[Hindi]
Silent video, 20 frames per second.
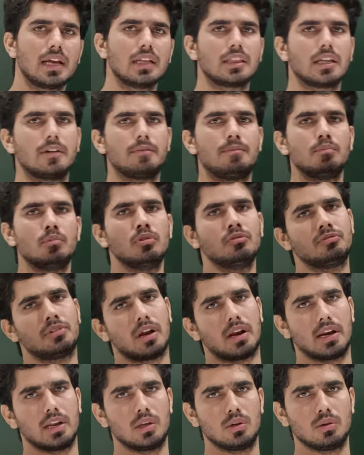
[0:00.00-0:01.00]
की तरफ मूव
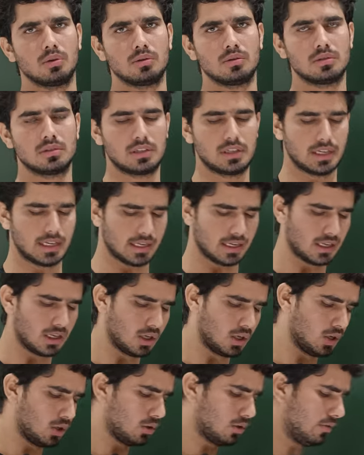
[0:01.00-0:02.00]
कर रही हो ठीक है
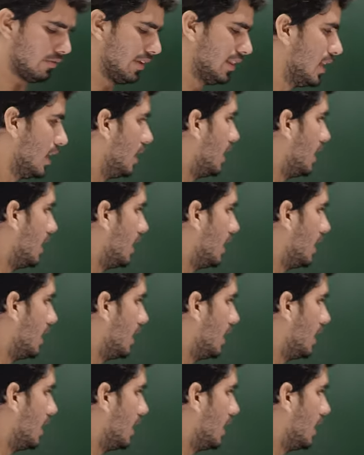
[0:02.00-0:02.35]
तो वेन द